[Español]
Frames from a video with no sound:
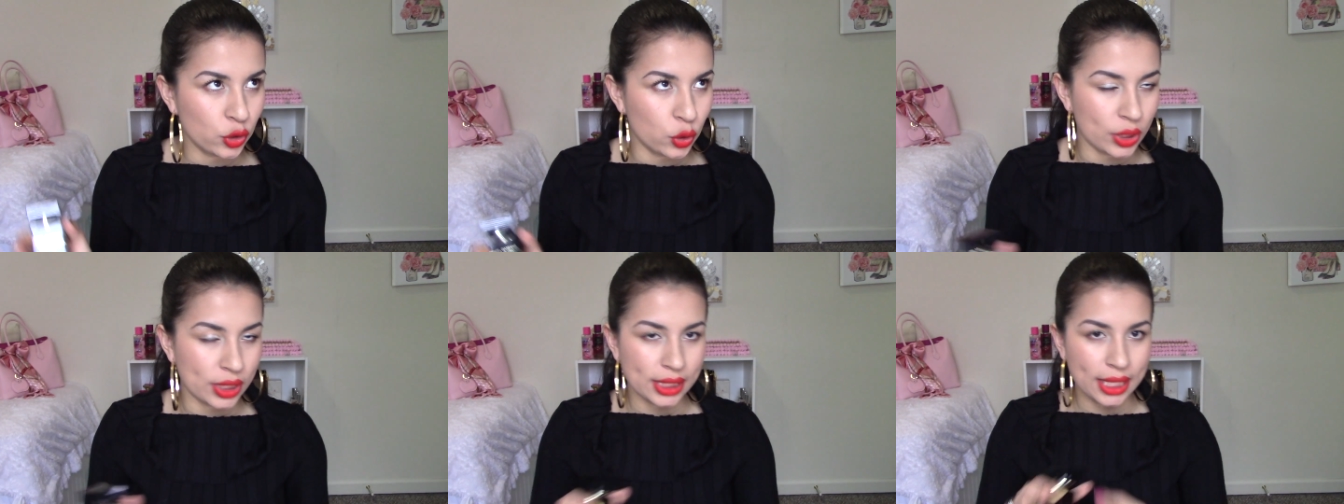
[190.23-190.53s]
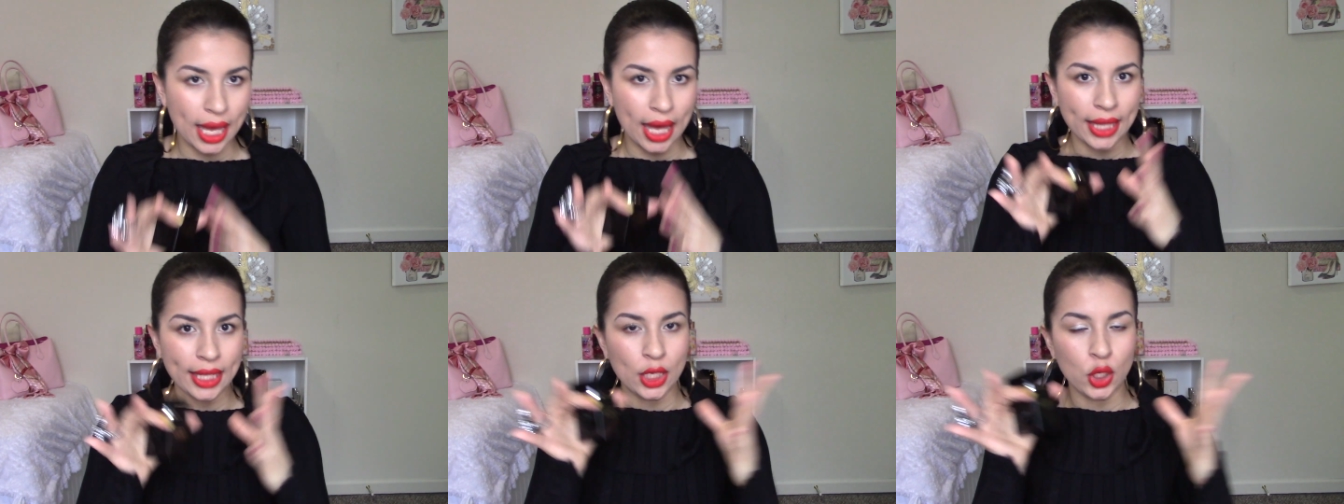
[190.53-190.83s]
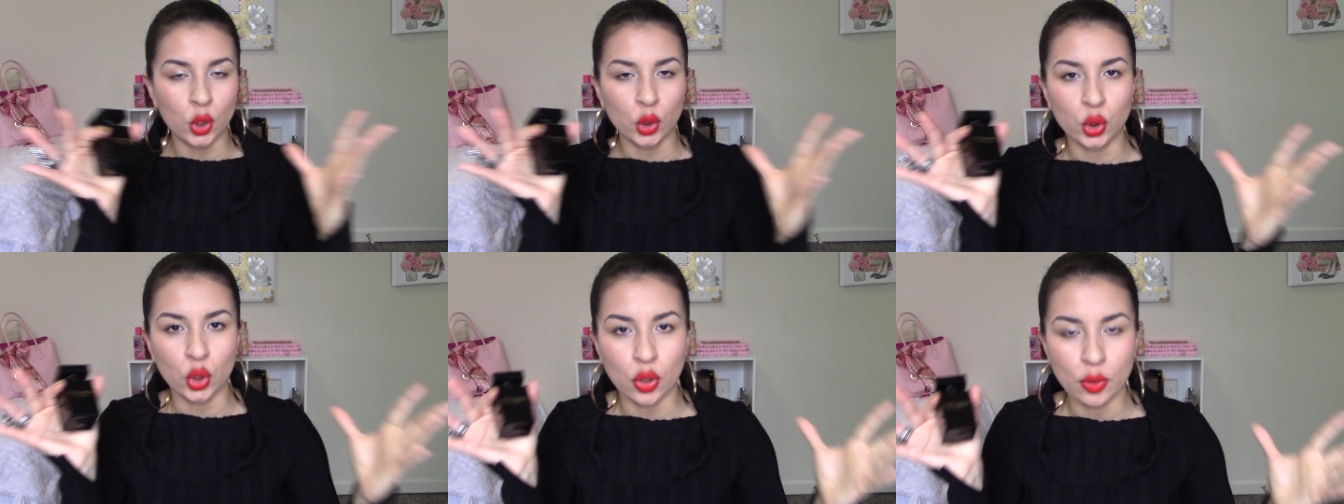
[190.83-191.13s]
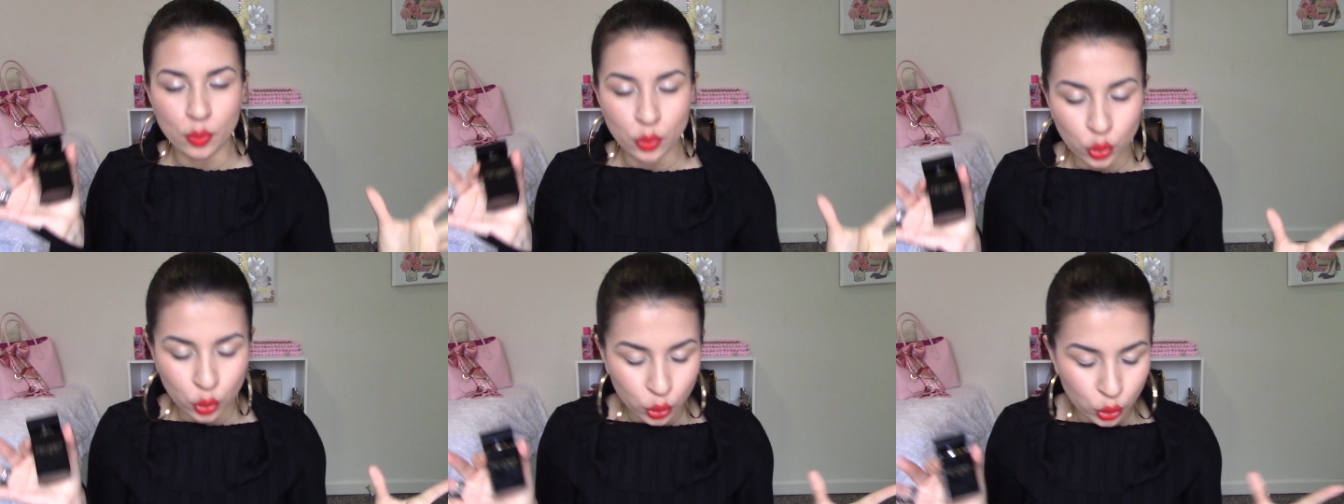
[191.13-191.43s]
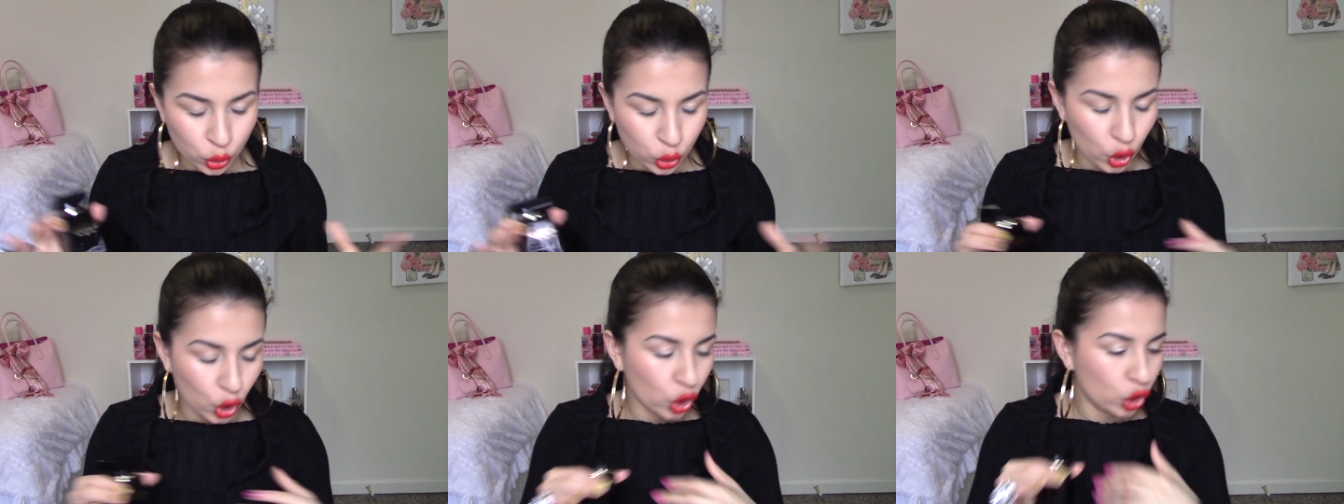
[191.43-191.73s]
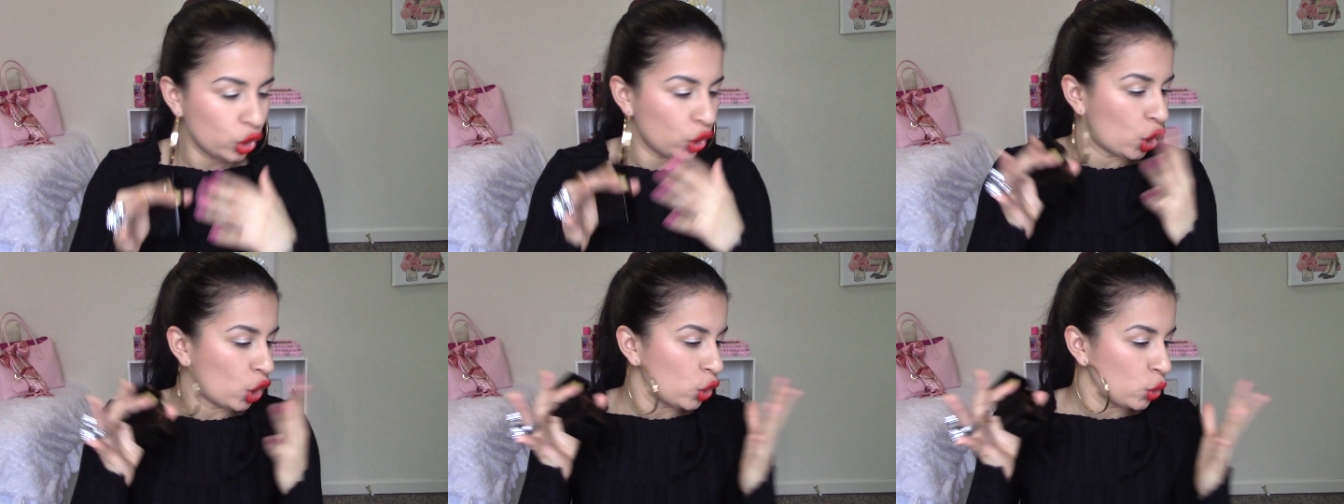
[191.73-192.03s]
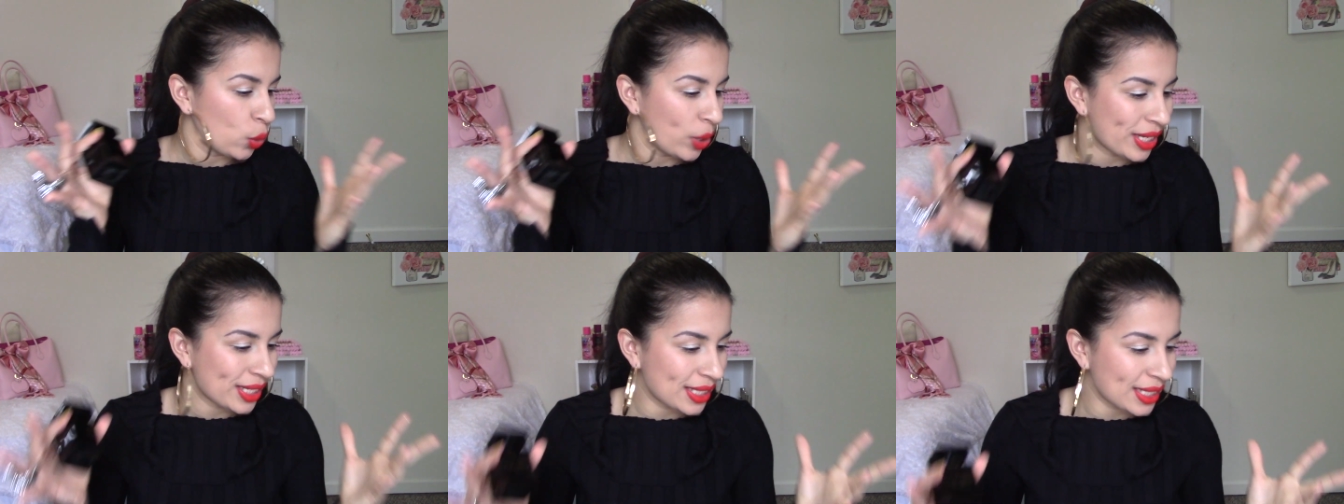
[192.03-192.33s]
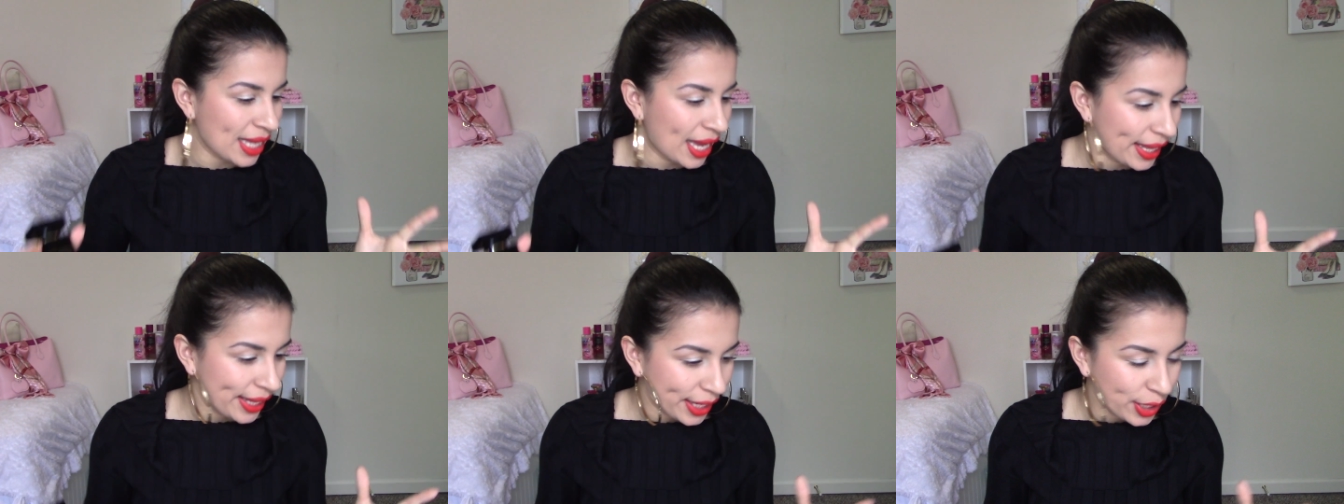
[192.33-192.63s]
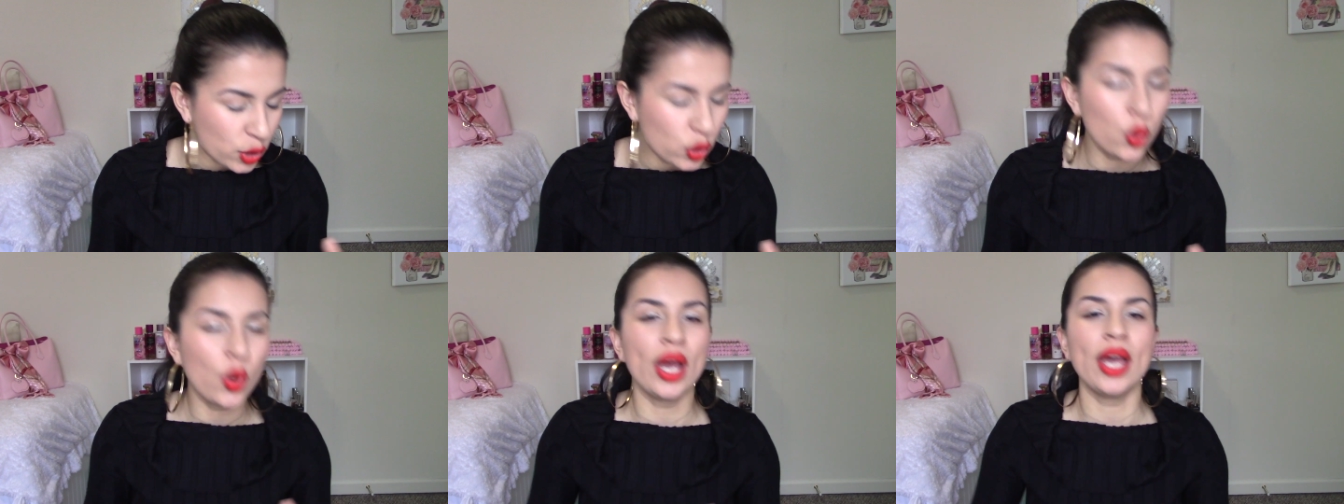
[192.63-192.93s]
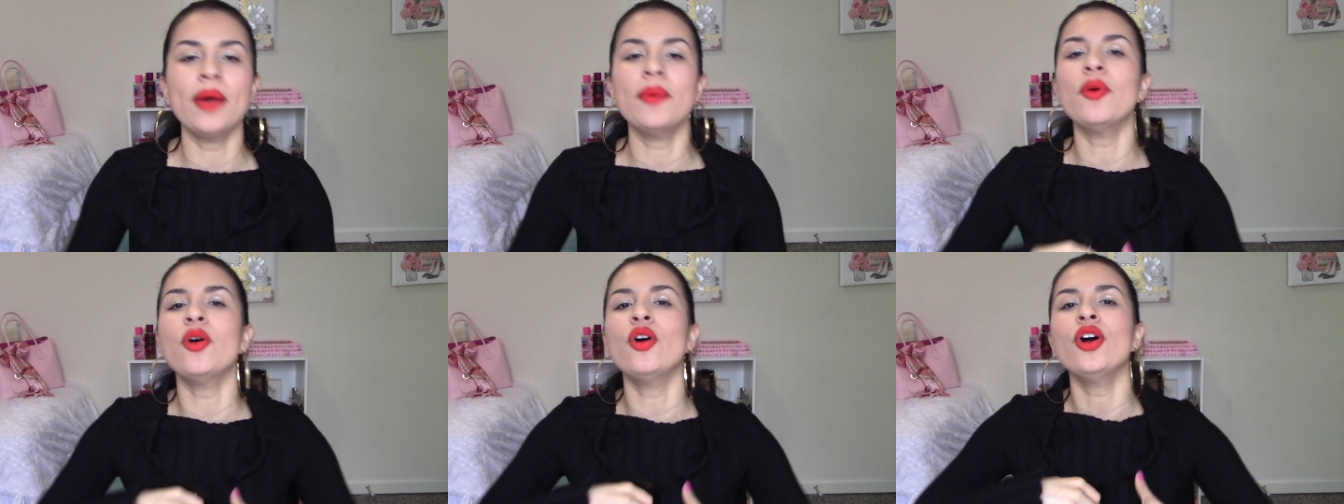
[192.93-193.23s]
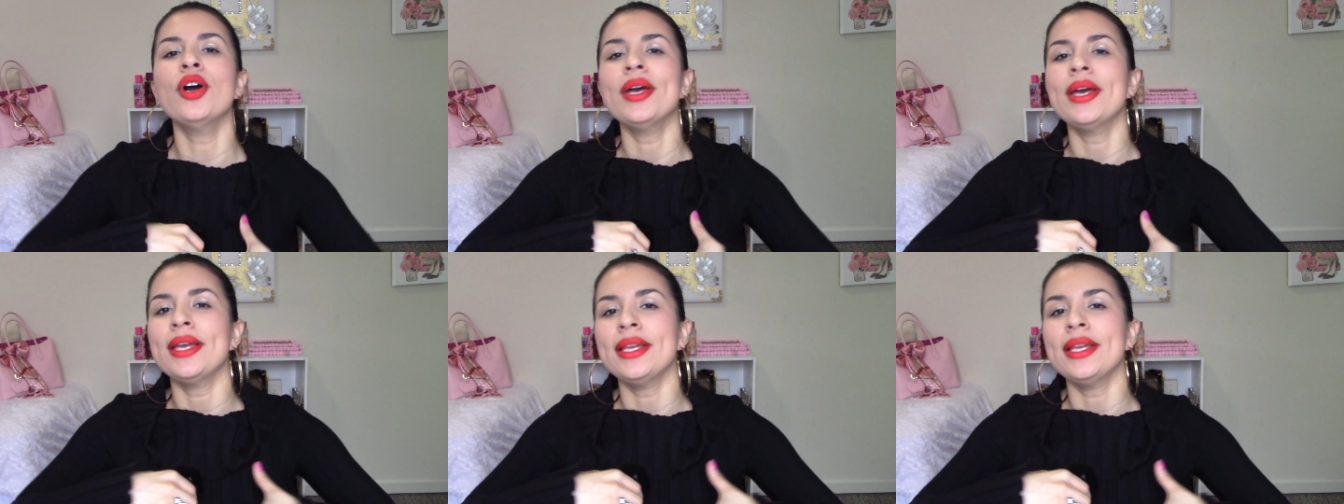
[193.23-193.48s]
no es nada del otro mundo, no, no es nada nuevo.